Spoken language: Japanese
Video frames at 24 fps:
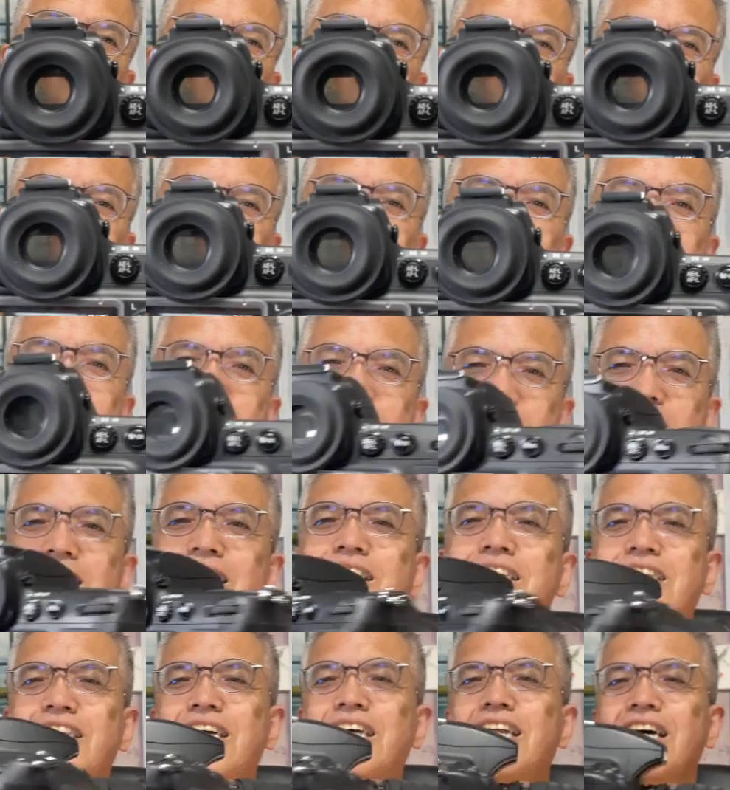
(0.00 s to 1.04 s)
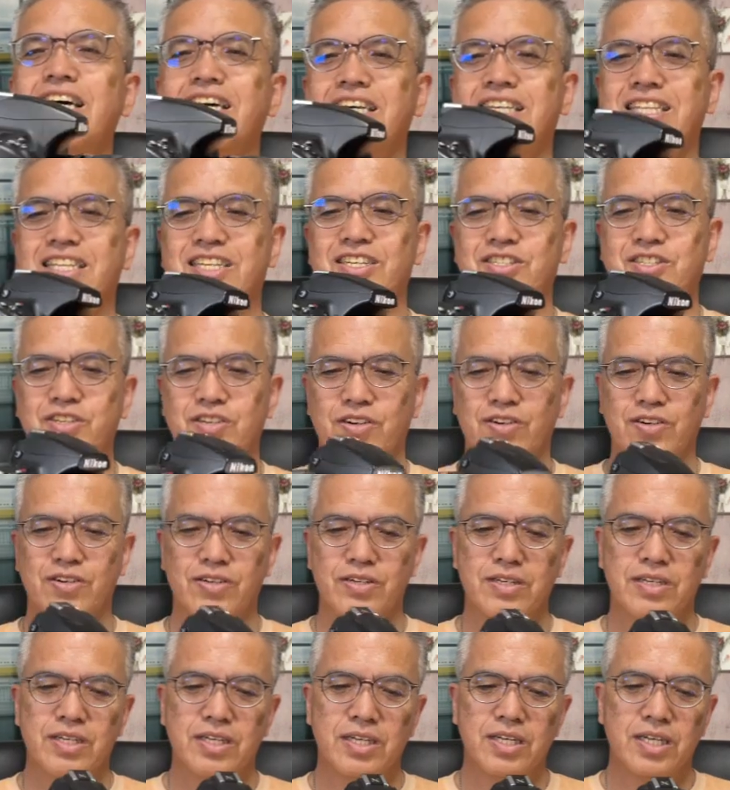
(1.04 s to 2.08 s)
なかなか出ないんですよ。
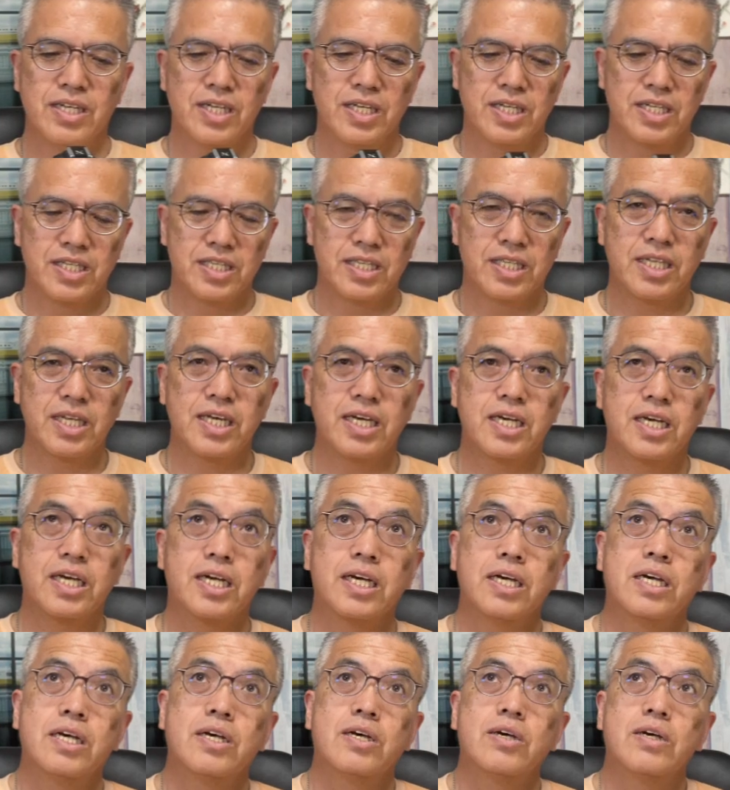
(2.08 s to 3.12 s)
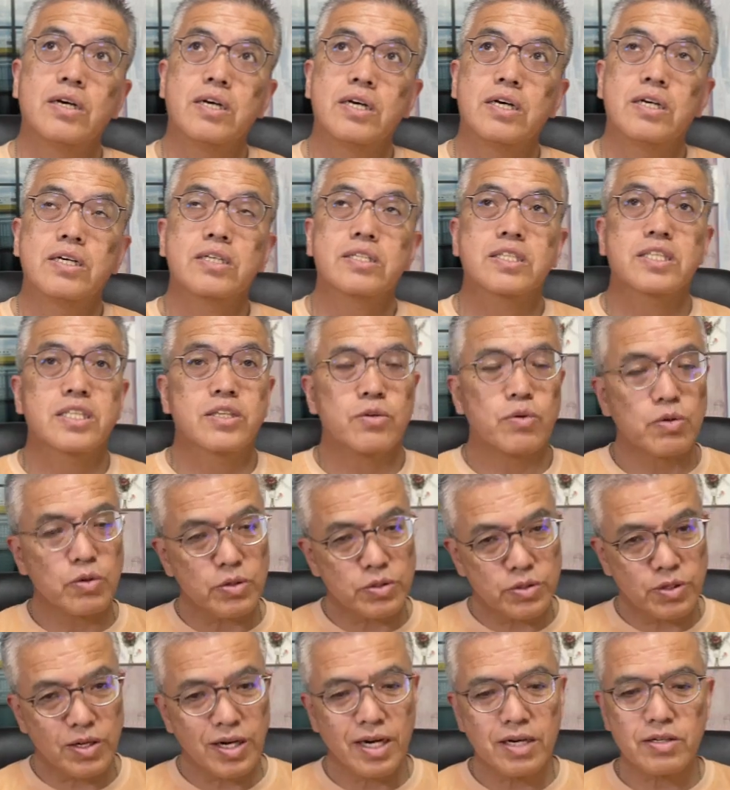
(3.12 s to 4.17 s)
でお
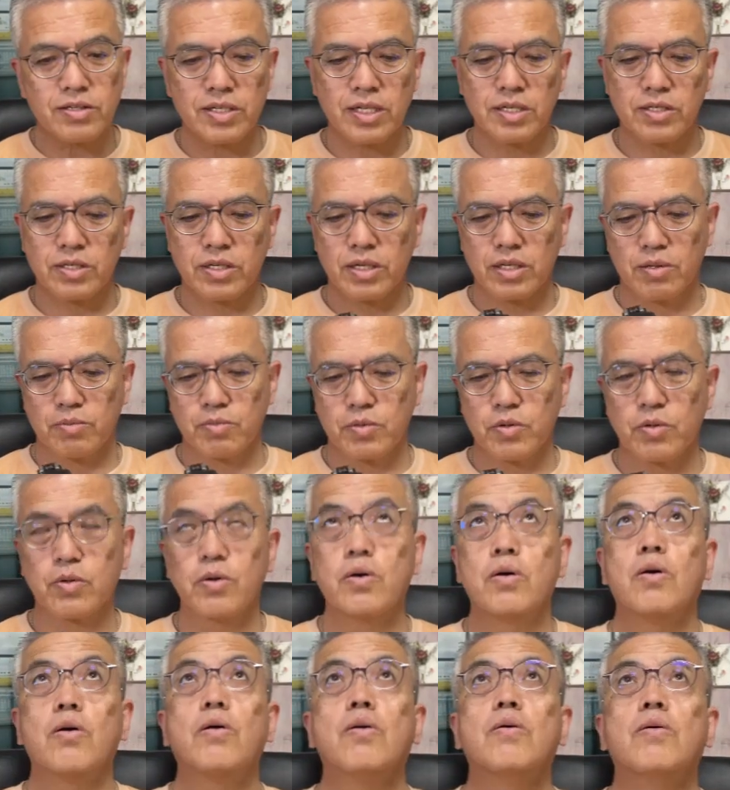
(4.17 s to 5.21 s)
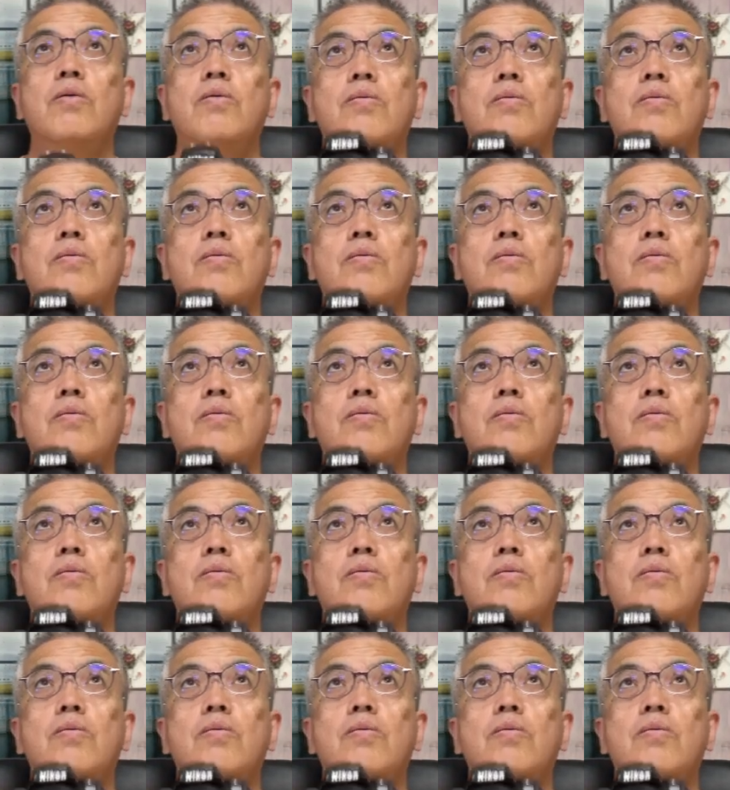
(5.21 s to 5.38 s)
そらくですけども、